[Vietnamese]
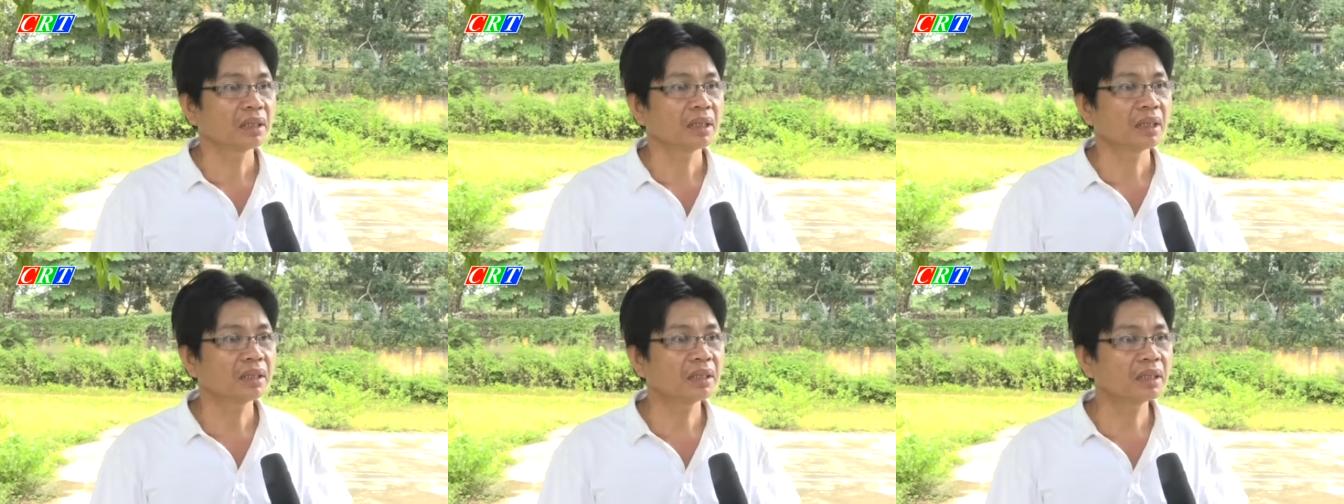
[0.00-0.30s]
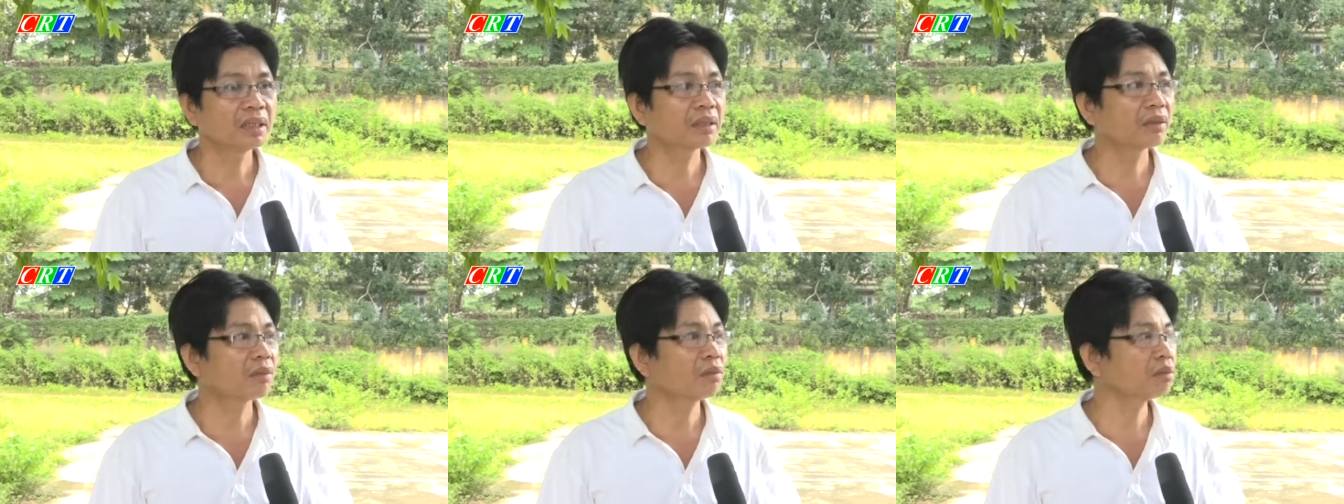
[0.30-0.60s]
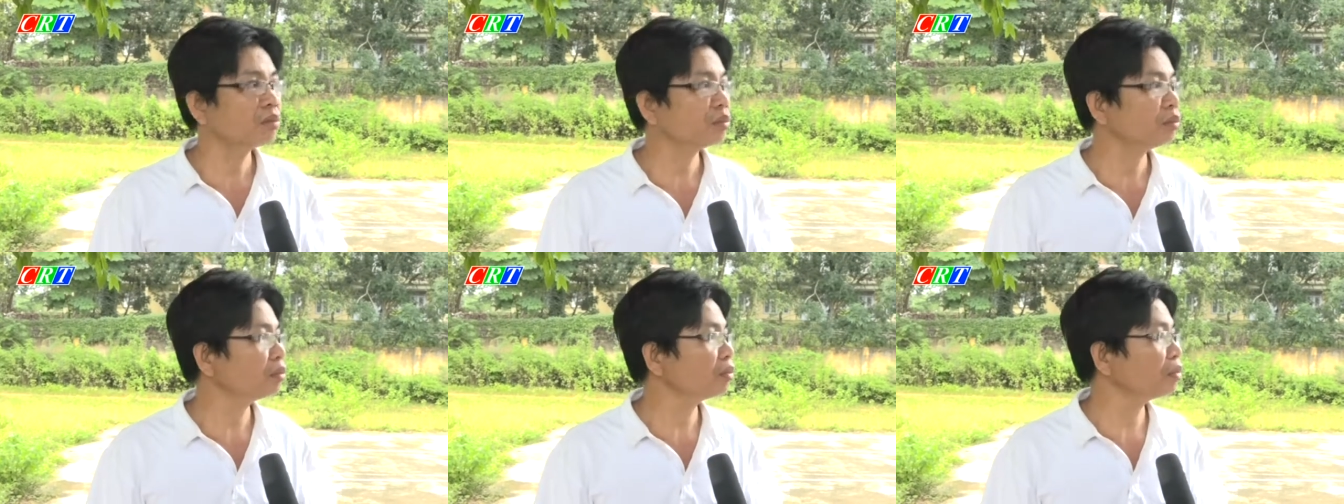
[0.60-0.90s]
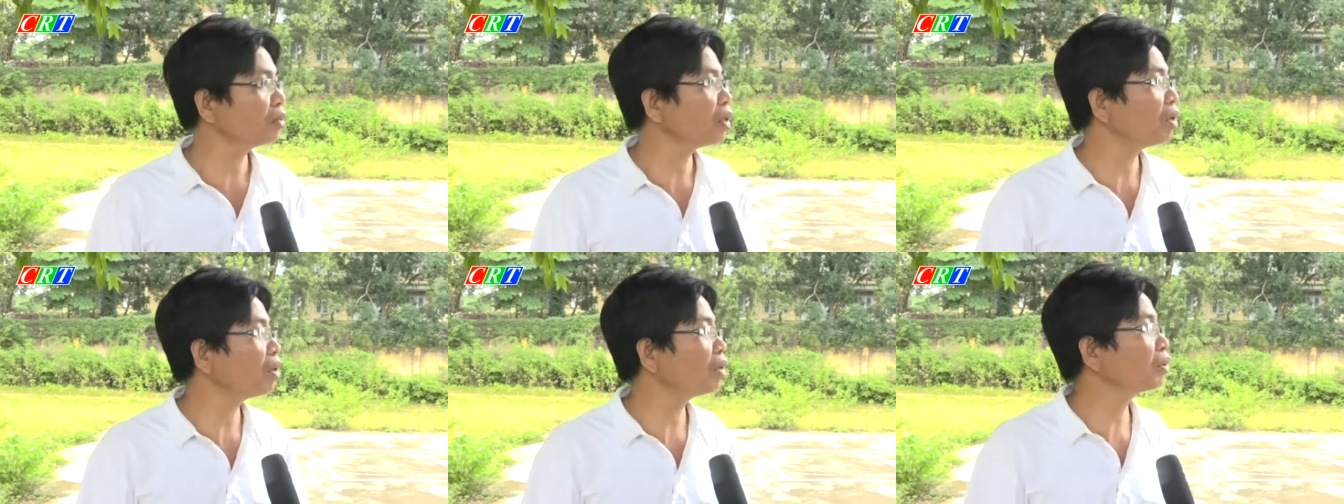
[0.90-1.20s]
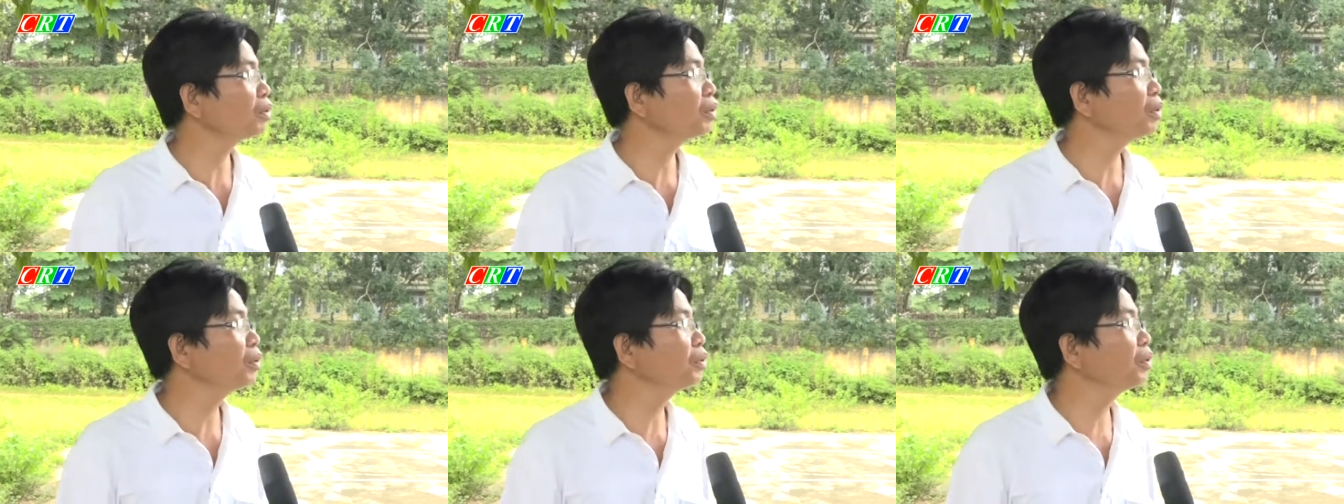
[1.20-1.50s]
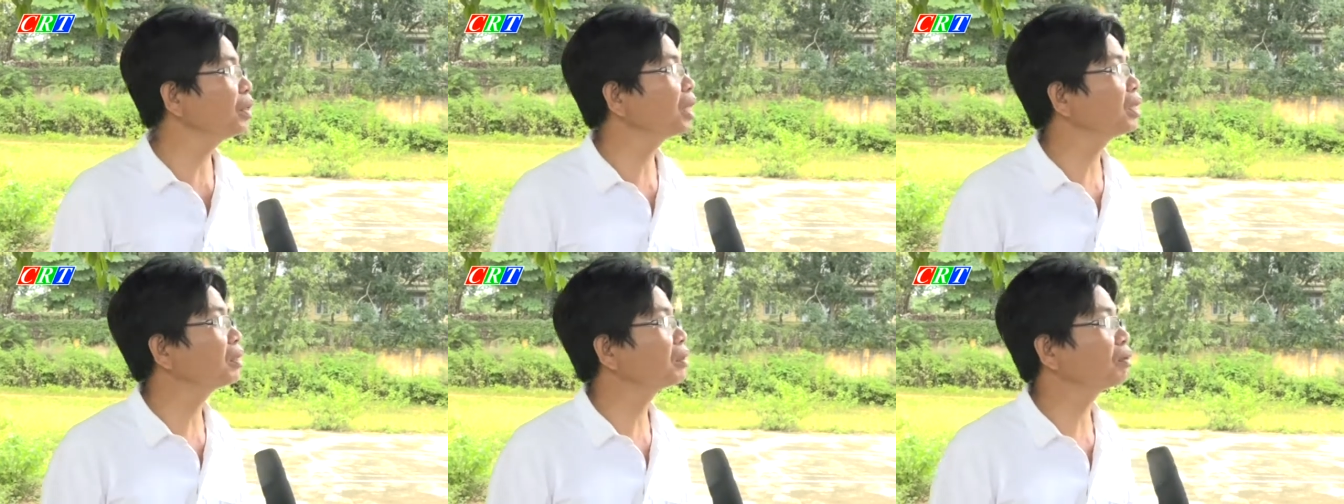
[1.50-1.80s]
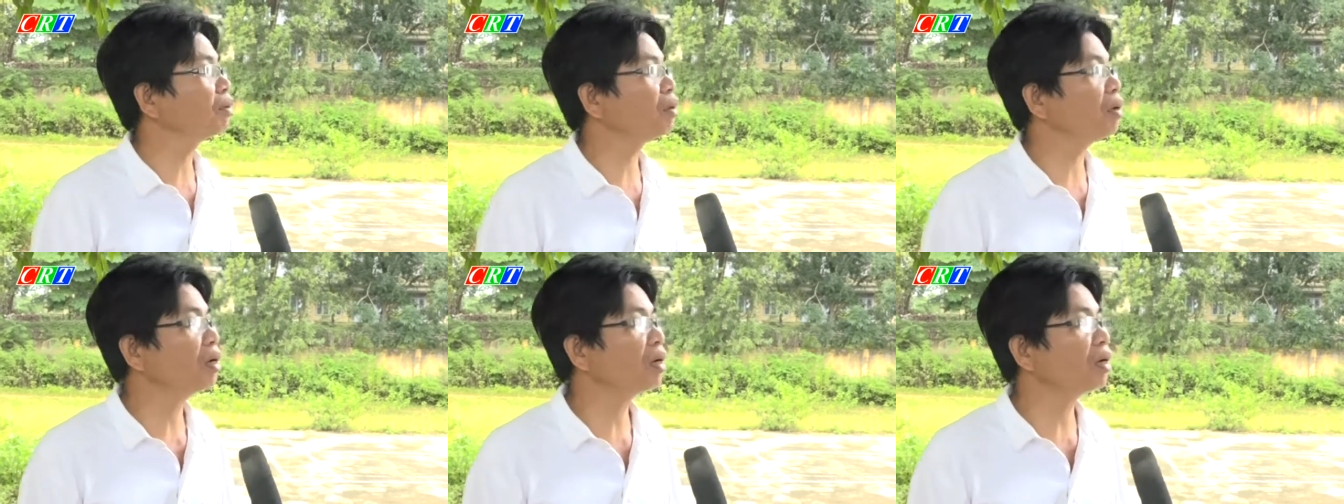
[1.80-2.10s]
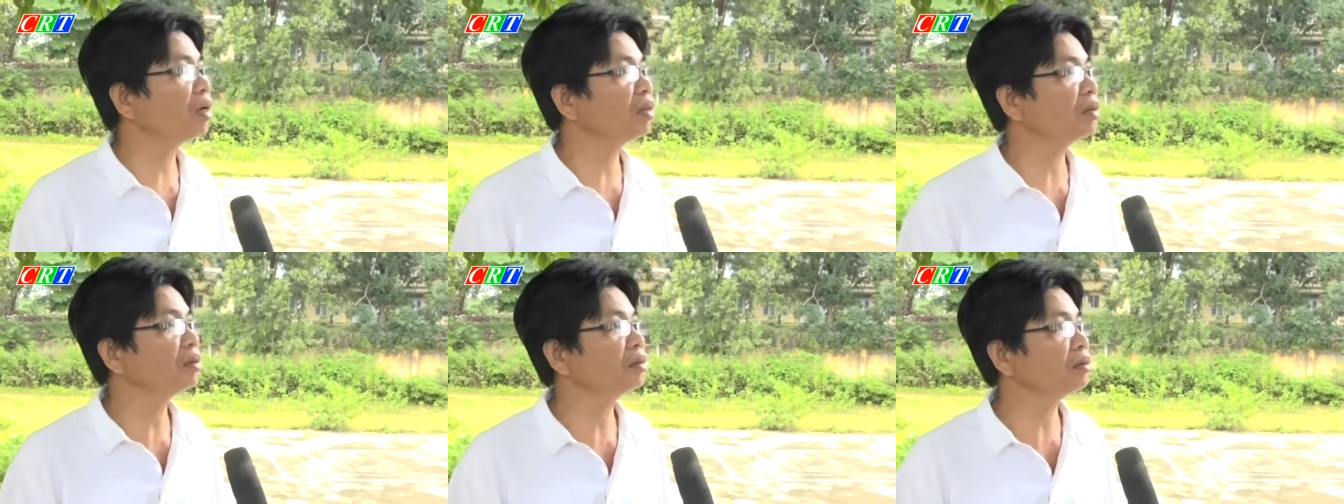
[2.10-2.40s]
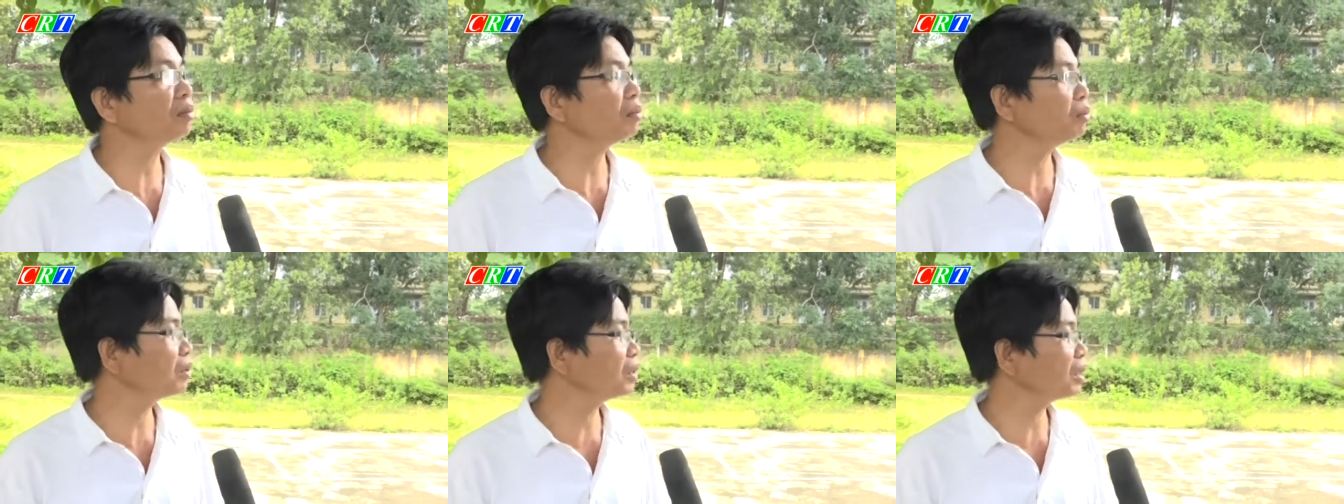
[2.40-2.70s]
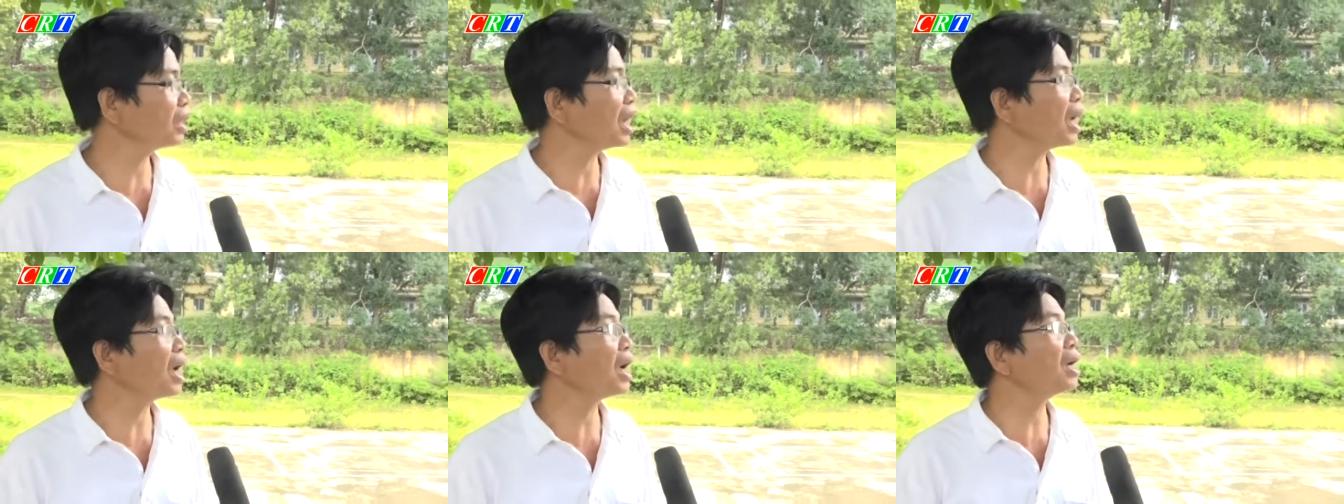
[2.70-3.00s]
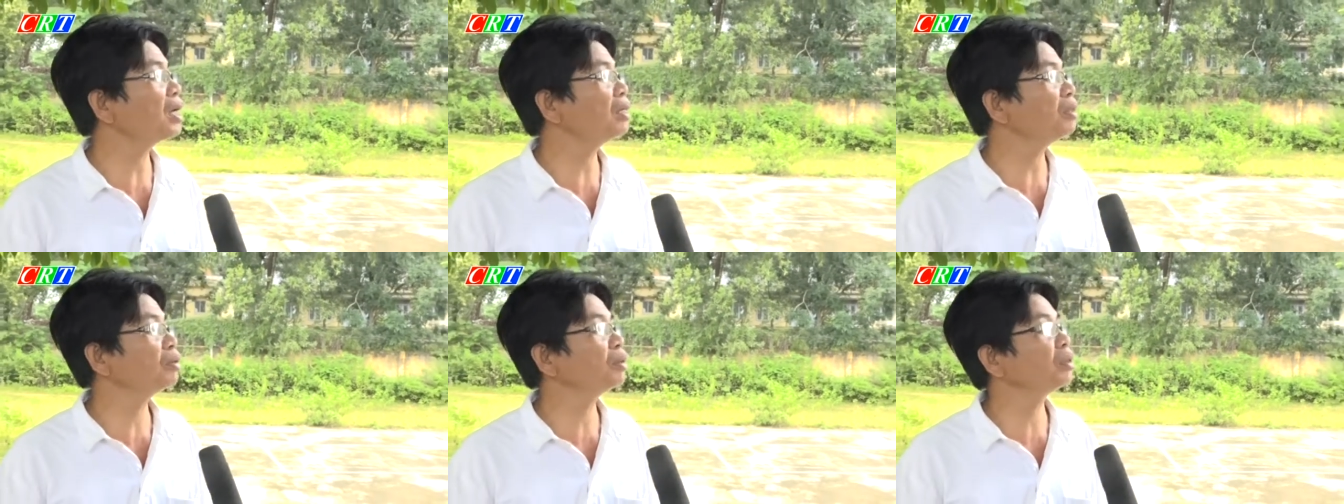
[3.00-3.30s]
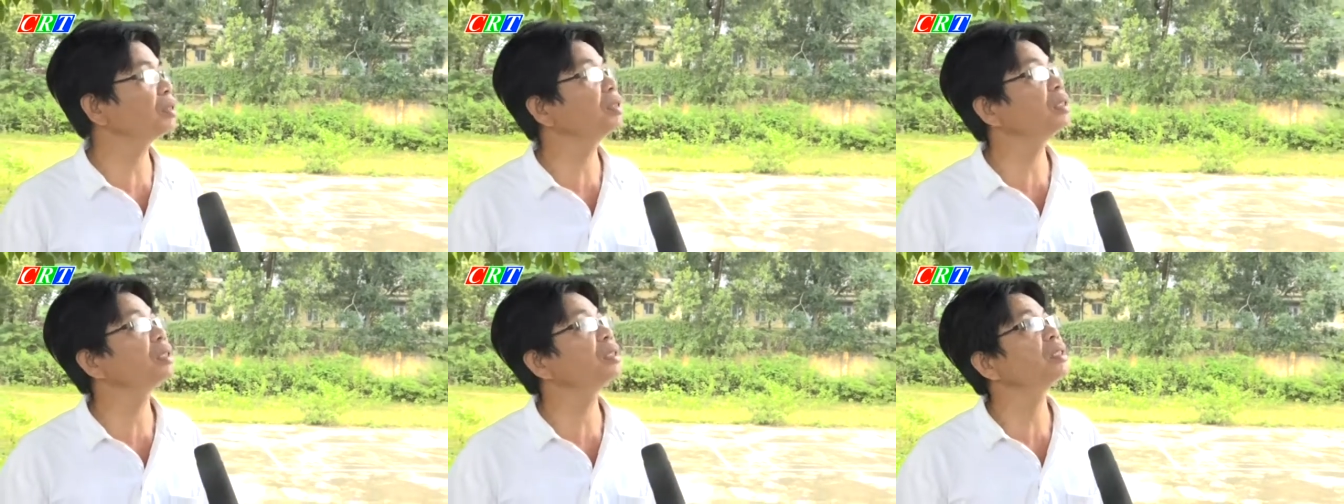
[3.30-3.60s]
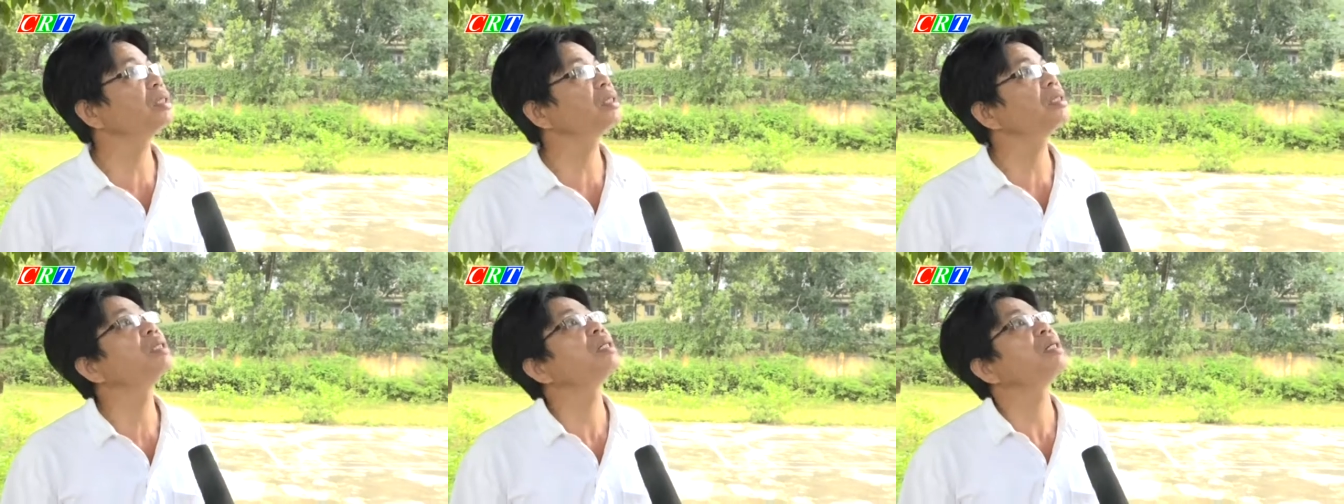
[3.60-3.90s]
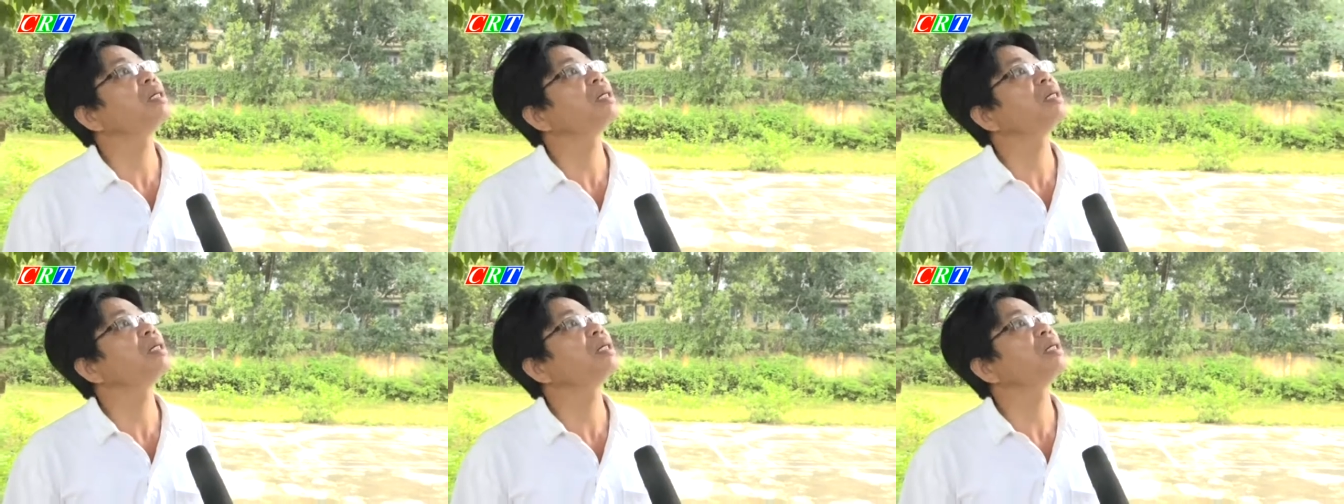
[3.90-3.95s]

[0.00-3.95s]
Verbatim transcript: mà thì cũng do tuyên truyền của xã rồi